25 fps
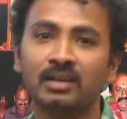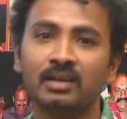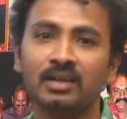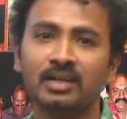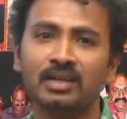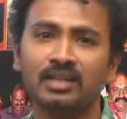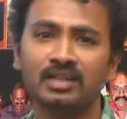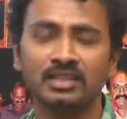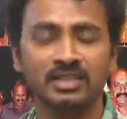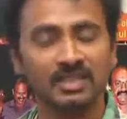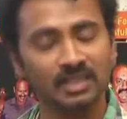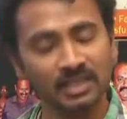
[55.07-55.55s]

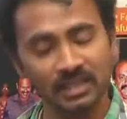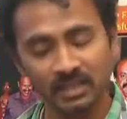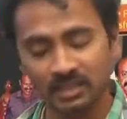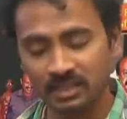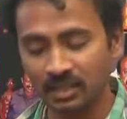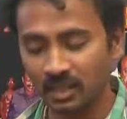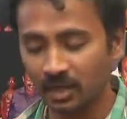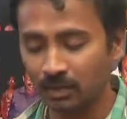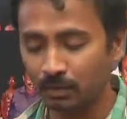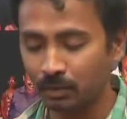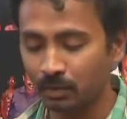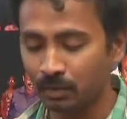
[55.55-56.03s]
నేను నిజంగా
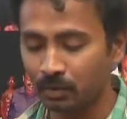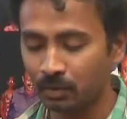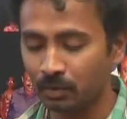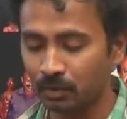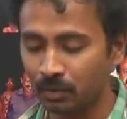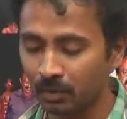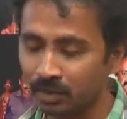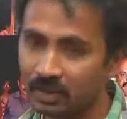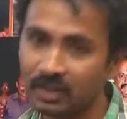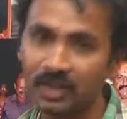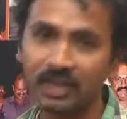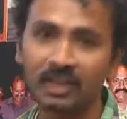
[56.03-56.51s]
జాబ్
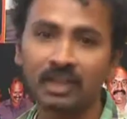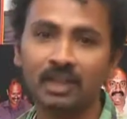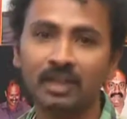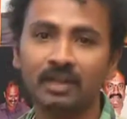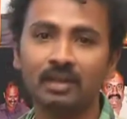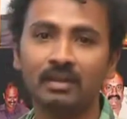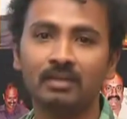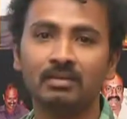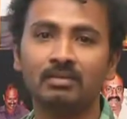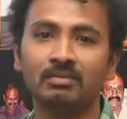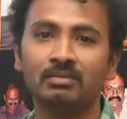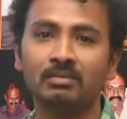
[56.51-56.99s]
కొట్టి
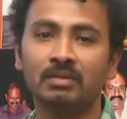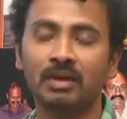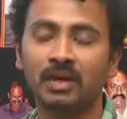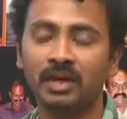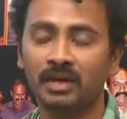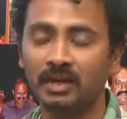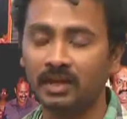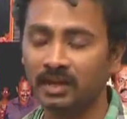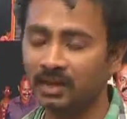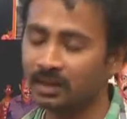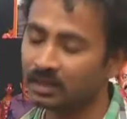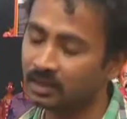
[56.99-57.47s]

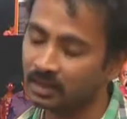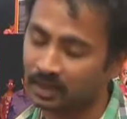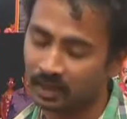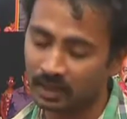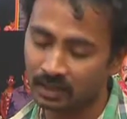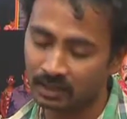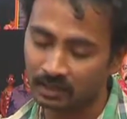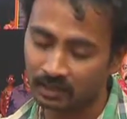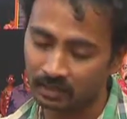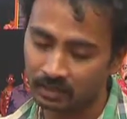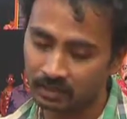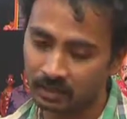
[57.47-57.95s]
ఆయనకి
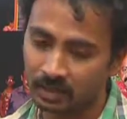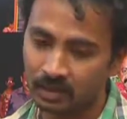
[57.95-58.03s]
ఆయన